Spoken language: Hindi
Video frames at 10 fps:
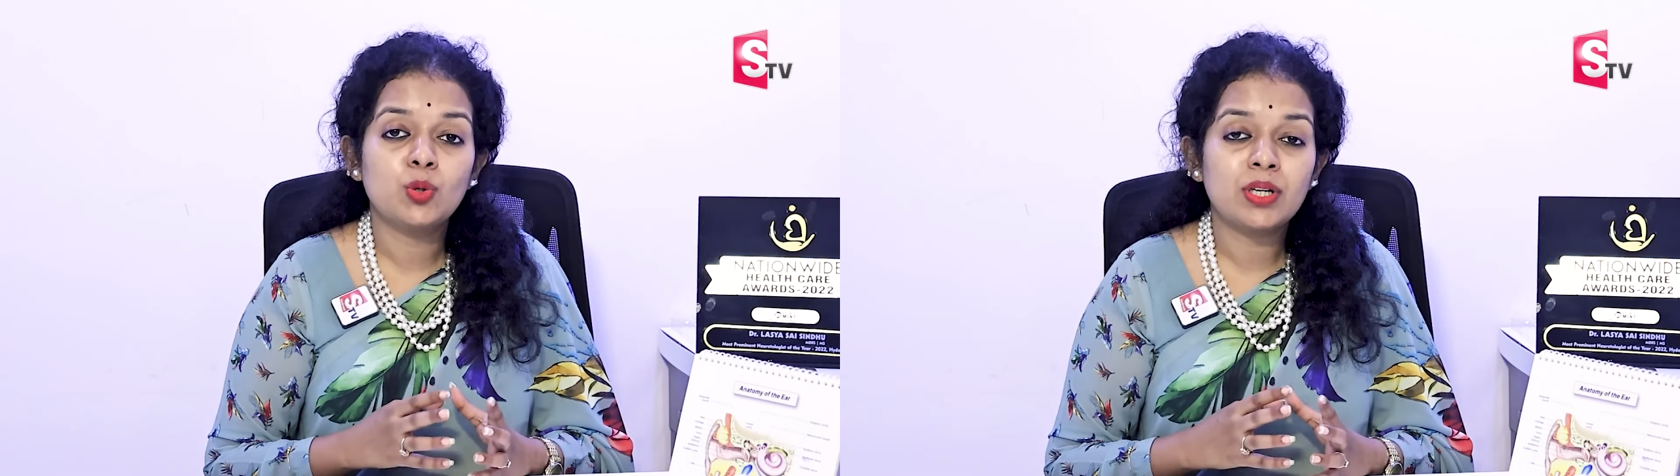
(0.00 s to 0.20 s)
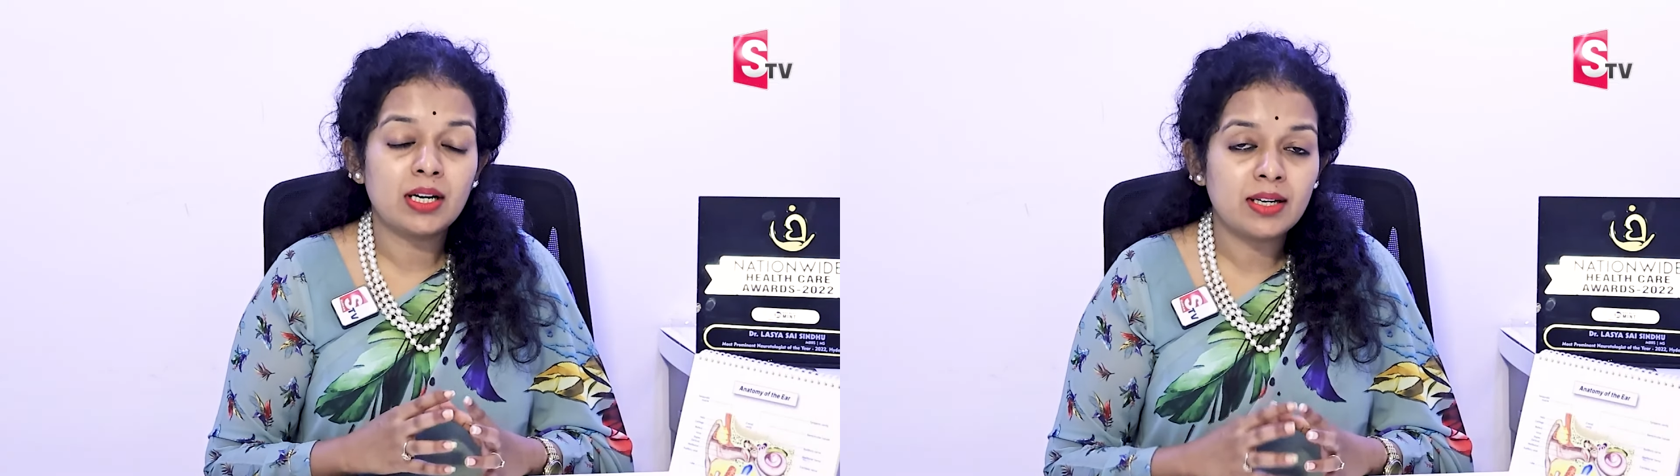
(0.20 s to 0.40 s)

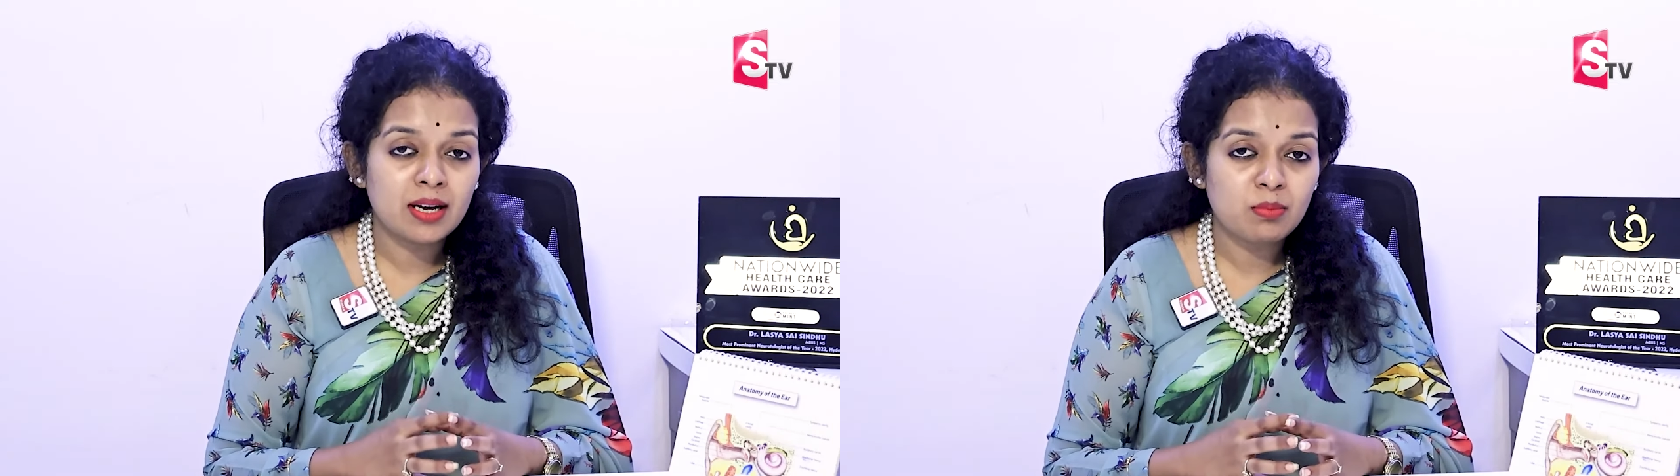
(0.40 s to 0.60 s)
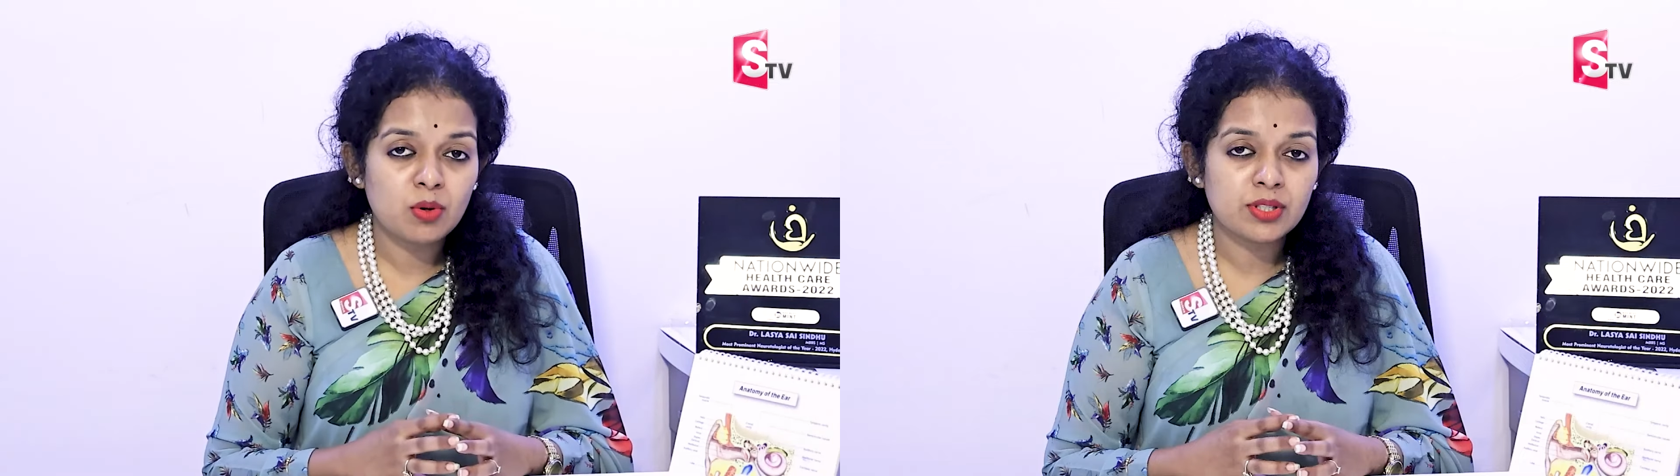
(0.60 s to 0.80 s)
जो
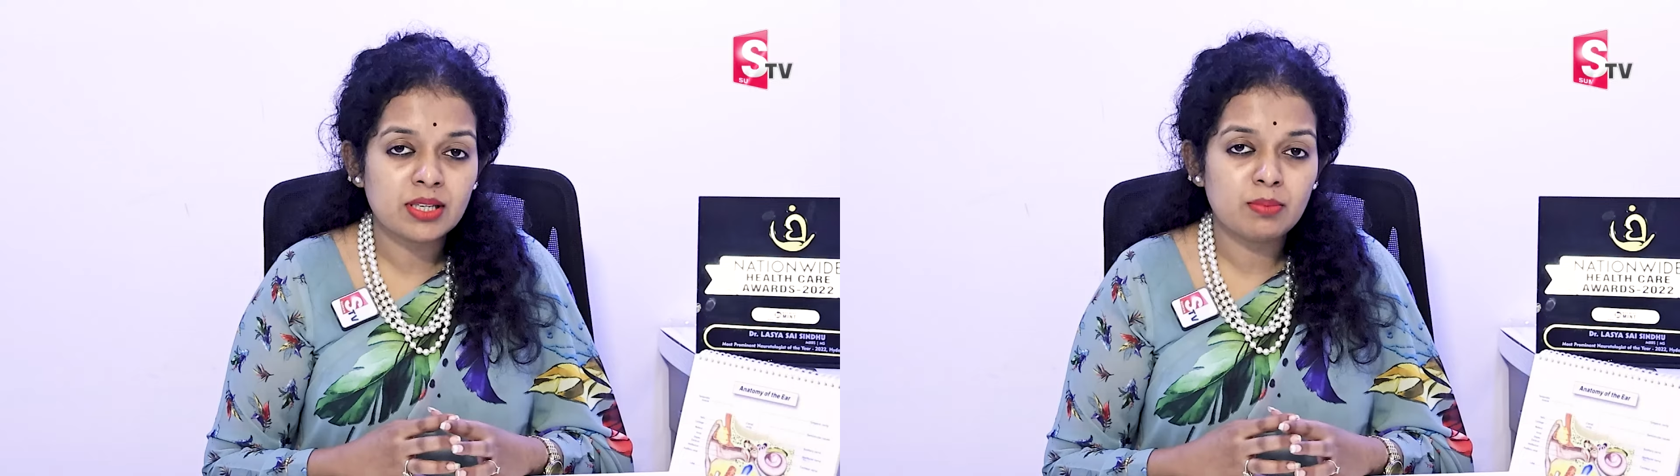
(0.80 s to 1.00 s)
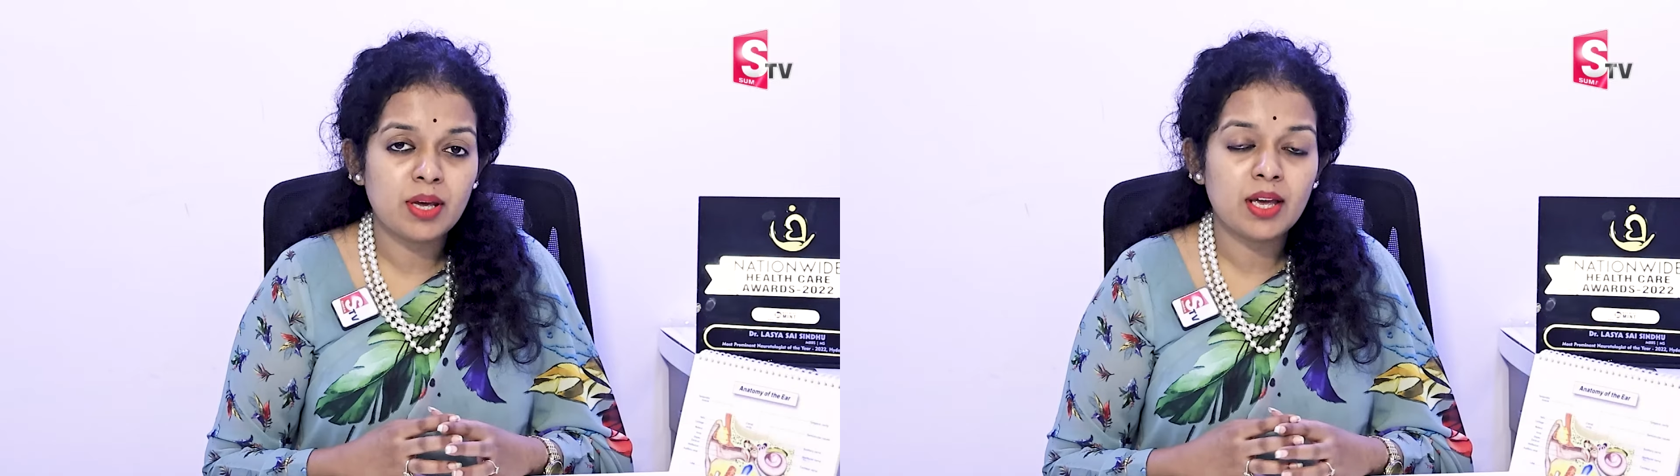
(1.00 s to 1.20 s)
ठंडा
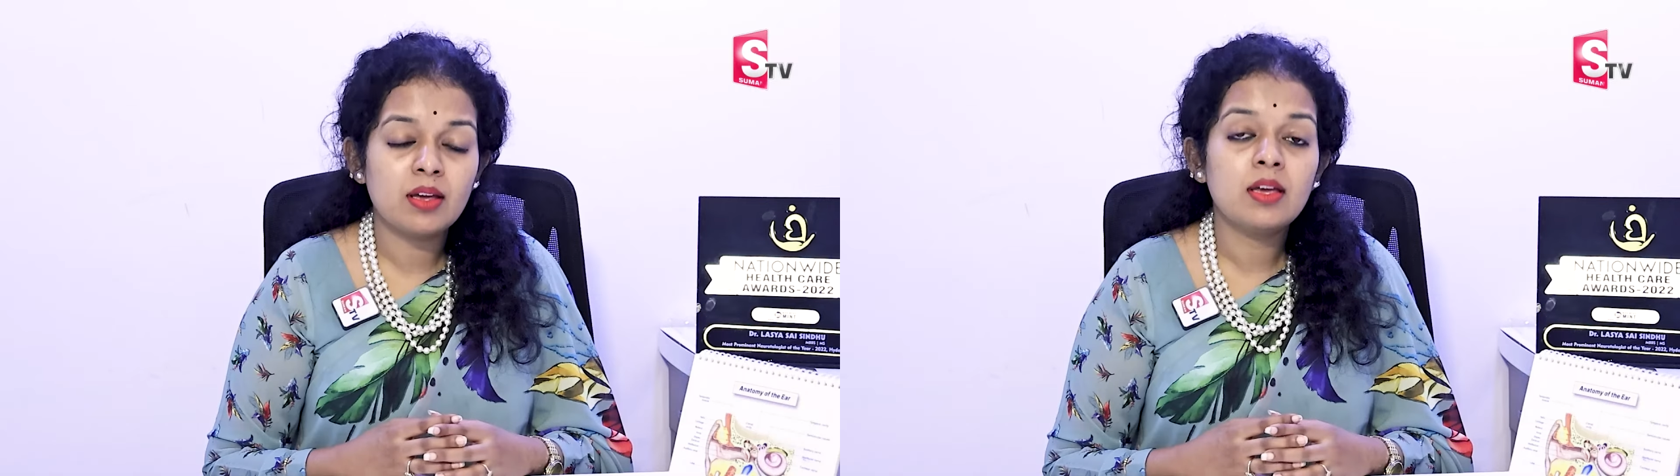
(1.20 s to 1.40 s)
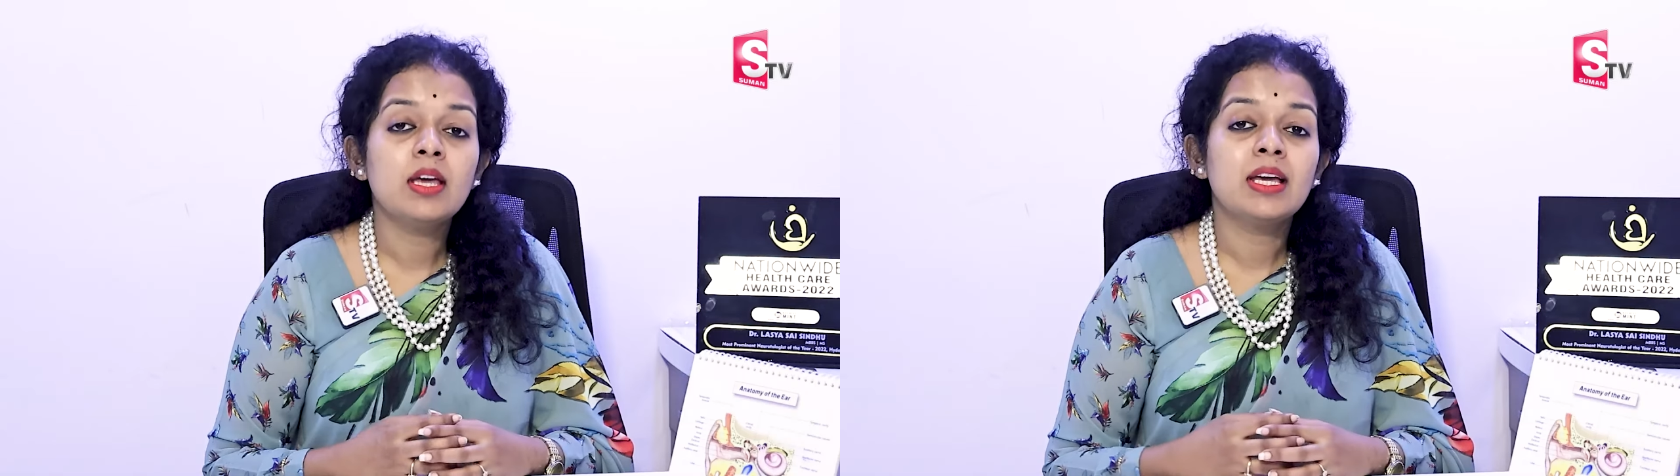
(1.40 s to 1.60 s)
मौसम है